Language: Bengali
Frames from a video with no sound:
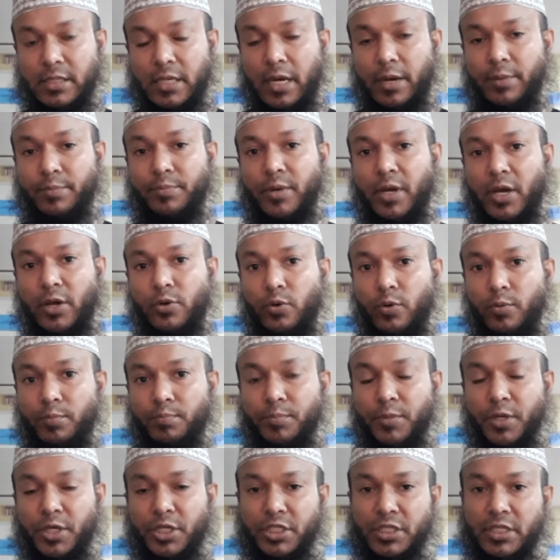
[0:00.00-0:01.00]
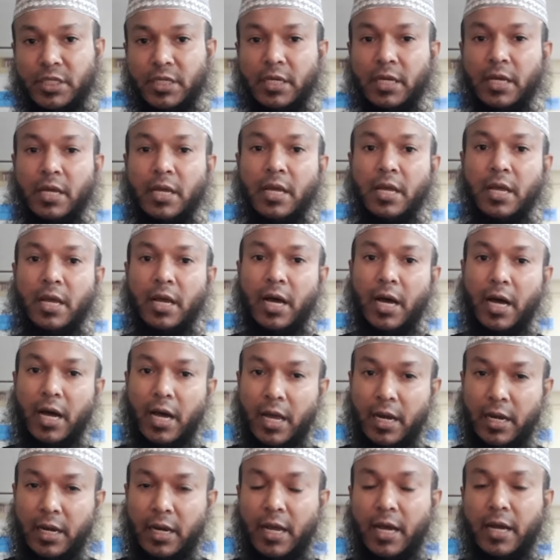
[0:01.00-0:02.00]
আমরা কম বেশি
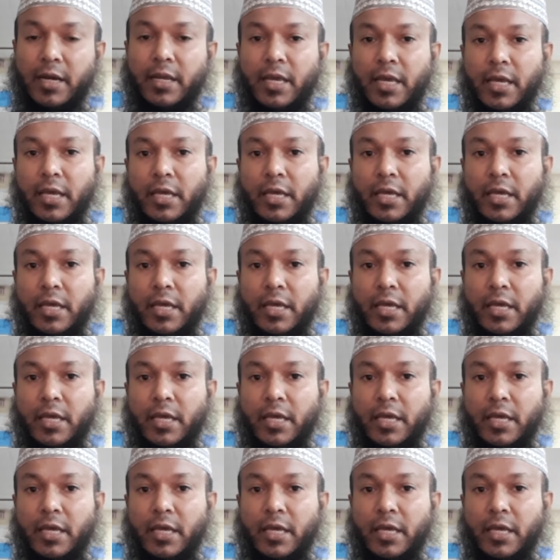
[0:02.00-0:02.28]
আল্লাহর